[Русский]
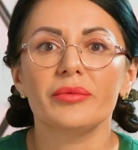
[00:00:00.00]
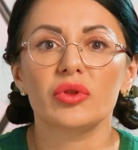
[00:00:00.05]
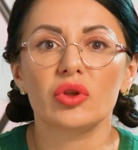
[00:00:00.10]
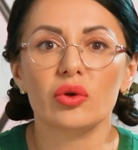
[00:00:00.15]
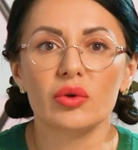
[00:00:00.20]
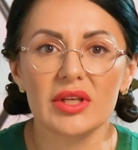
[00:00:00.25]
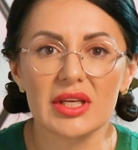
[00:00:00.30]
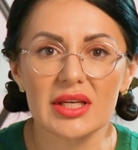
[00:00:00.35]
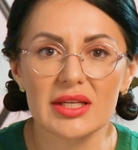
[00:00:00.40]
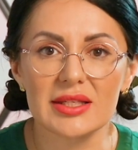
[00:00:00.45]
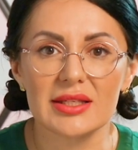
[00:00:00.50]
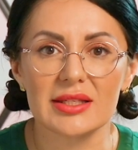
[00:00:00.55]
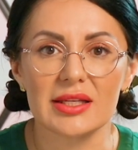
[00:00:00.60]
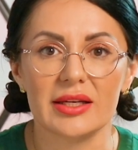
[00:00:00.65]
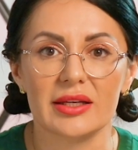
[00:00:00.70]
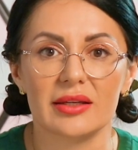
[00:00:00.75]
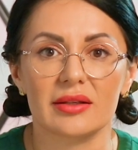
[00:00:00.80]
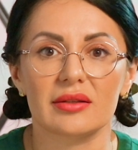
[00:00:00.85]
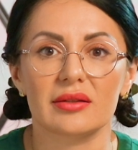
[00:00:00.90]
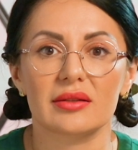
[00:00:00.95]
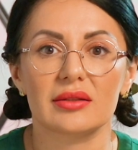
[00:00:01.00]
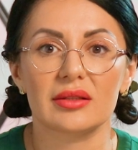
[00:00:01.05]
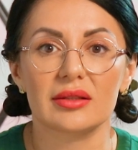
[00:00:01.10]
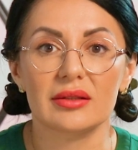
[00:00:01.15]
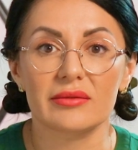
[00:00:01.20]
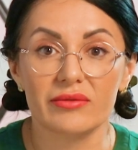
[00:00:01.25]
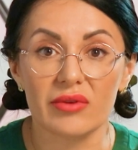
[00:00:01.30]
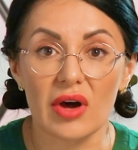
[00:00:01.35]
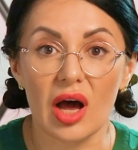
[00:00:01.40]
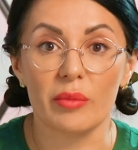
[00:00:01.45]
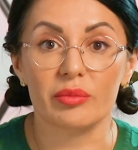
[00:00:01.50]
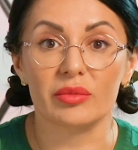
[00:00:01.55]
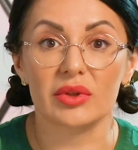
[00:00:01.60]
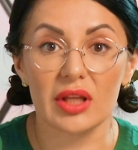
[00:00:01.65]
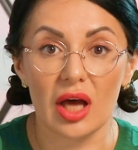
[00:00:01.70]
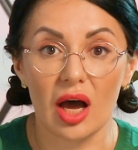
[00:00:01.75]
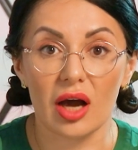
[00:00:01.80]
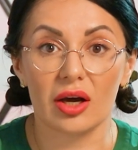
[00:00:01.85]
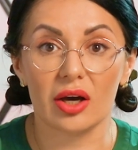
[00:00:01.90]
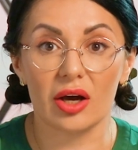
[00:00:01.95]
Но если
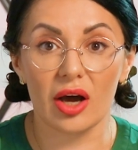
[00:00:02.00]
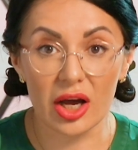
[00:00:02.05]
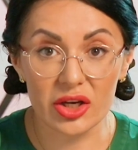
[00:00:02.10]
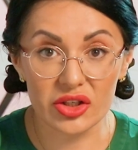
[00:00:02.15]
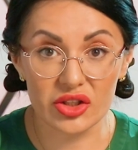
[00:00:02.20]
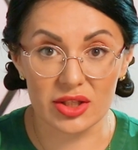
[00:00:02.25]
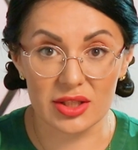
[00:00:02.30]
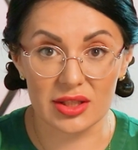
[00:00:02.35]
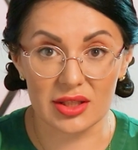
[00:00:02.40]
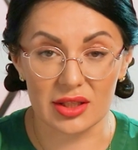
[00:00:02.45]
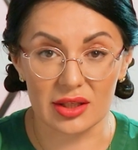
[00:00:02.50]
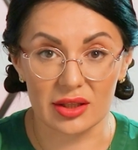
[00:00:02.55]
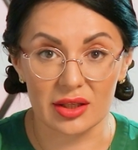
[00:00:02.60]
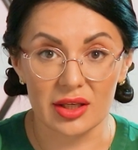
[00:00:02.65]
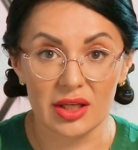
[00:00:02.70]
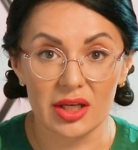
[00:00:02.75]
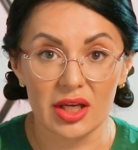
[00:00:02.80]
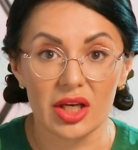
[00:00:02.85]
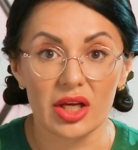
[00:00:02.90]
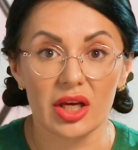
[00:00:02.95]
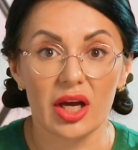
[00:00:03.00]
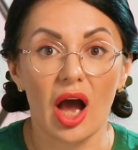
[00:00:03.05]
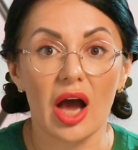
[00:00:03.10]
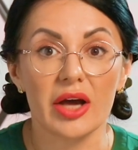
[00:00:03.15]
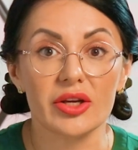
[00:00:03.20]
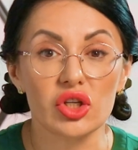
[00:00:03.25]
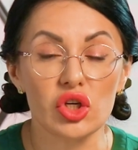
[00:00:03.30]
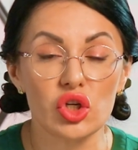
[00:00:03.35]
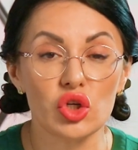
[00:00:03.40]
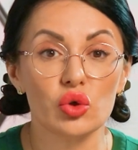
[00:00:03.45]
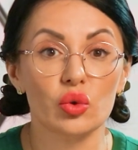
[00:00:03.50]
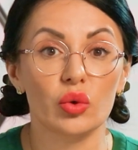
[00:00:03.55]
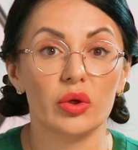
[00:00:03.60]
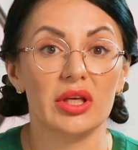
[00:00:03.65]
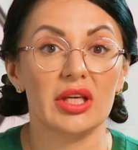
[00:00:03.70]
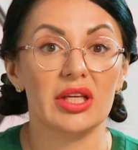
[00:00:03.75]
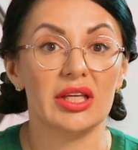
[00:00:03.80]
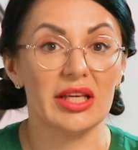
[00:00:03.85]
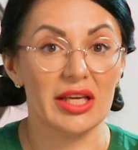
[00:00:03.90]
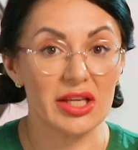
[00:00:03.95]
вам так кажется, а еще
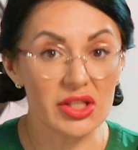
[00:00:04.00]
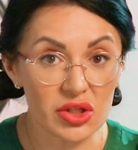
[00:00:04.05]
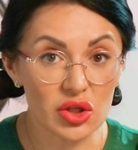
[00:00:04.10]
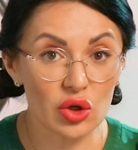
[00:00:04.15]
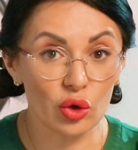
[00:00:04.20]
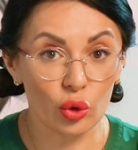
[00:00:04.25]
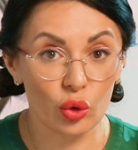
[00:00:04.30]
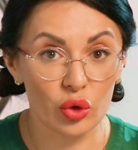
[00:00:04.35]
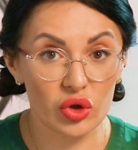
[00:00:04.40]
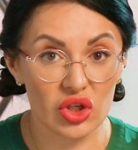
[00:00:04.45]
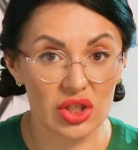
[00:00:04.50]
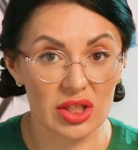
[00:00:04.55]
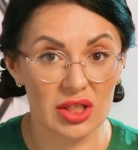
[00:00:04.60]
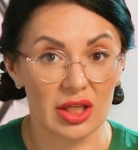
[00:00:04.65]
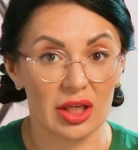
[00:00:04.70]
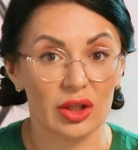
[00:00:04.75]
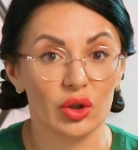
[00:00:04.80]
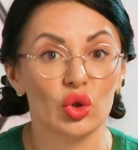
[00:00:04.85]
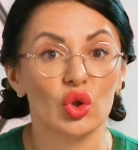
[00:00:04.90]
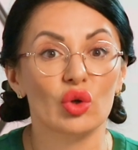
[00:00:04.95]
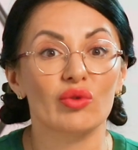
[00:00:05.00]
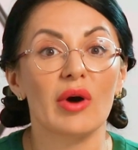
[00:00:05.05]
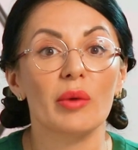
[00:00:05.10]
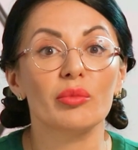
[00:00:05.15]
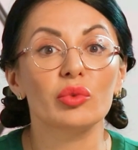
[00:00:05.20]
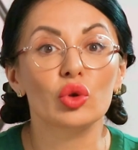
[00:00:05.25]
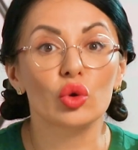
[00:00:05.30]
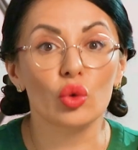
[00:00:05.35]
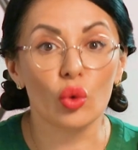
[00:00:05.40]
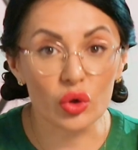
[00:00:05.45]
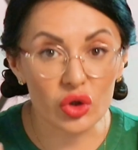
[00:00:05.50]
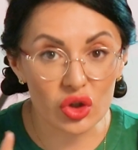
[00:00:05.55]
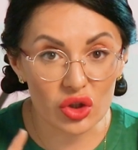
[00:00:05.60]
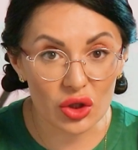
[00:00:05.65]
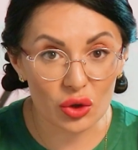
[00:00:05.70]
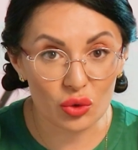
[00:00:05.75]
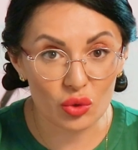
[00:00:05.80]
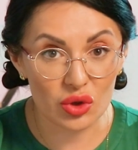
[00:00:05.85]
и есть не хочется, то вам точно